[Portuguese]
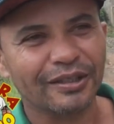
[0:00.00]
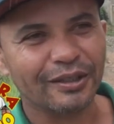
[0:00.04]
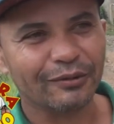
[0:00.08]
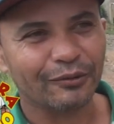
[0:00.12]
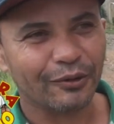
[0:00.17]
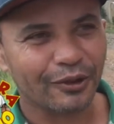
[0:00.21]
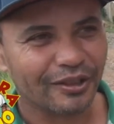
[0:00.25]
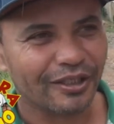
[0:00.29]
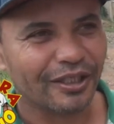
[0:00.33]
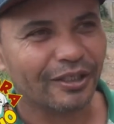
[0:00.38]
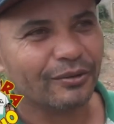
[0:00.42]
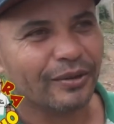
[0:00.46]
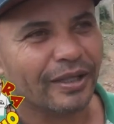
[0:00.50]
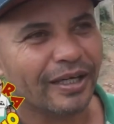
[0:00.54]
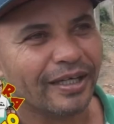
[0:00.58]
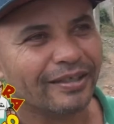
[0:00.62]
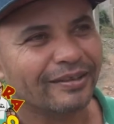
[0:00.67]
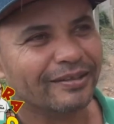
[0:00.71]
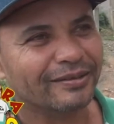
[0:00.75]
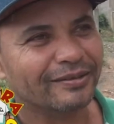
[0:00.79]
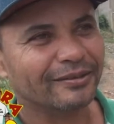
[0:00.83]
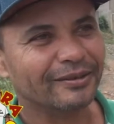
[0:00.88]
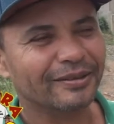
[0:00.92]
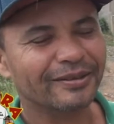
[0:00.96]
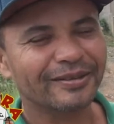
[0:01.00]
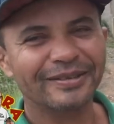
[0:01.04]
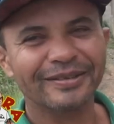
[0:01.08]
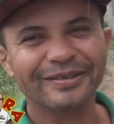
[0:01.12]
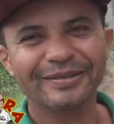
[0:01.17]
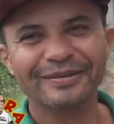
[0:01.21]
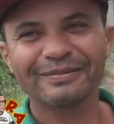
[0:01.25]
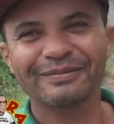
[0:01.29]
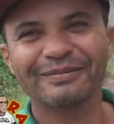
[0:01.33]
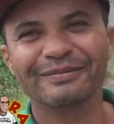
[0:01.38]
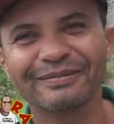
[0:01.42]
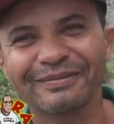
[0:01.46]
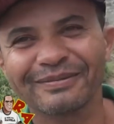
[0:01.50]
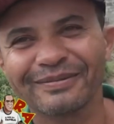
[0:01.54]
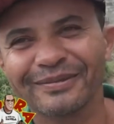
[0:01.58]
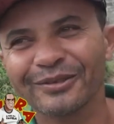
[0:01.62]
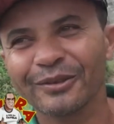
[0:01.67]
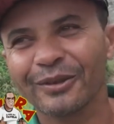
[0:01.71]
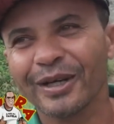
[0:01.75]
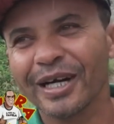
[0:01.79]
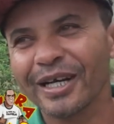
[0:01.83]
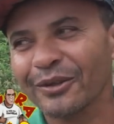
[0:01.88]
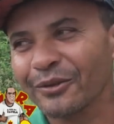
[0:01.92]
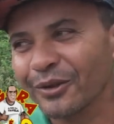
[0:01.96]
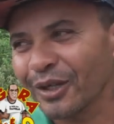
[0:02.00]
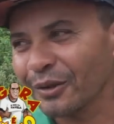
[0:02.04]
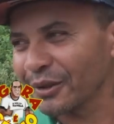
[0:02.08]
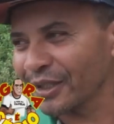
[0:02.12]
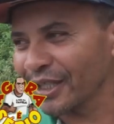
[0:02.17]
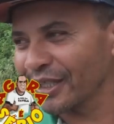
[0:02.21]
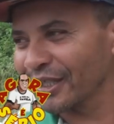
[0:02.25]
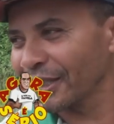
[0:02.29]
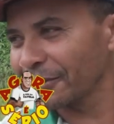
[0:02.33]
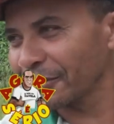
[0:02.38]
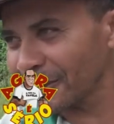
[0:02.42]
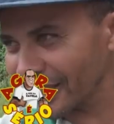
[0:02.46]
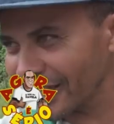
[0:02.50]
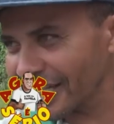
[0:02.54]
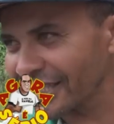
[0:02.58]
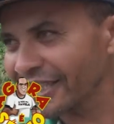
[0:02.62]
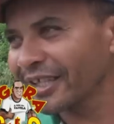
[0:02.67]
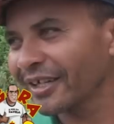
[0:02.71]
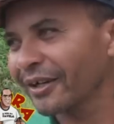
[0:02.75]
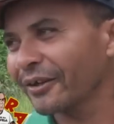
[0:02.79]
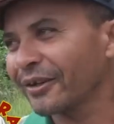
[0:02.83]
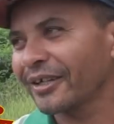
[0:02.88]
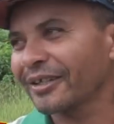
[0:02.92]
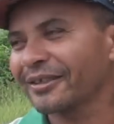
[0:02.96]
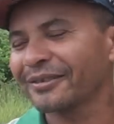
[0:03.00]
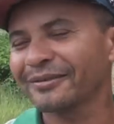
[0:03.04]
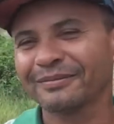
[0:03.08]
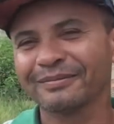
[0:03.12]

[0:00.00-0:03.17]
Eu votava no Aires. Ninguém? No Aires, nunca votei nele, votava nele agora.